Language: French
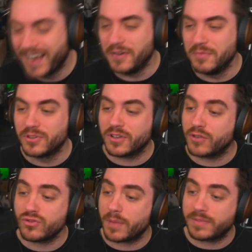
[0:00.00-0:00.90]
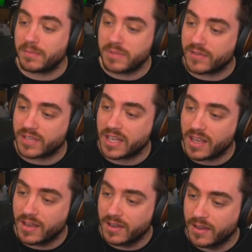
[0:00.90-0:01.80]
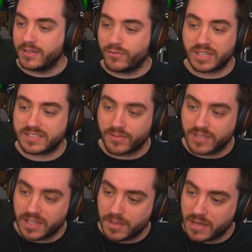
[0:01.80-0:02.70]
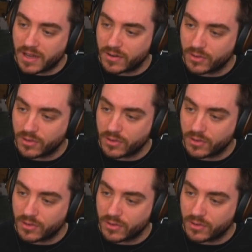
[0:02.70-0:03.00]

Le moteur du jeu a peut-être bien vieilli des fois, ça vieillit bien